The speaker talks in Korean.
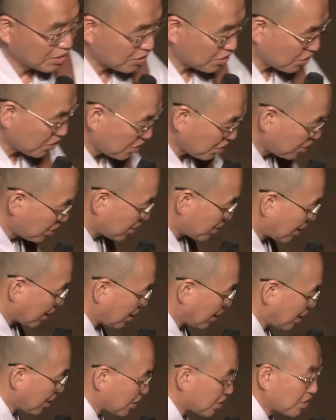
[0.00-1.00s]
스승을
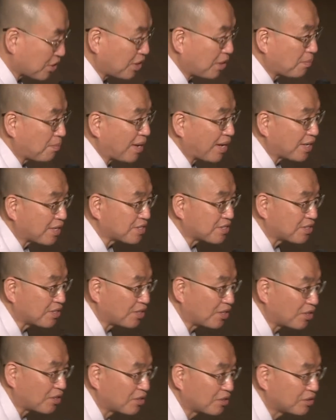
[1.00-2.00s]
찾아가서 이래
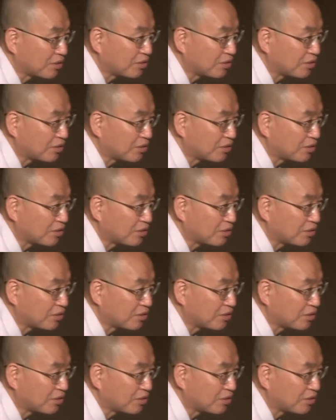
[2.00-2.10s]
말했어요.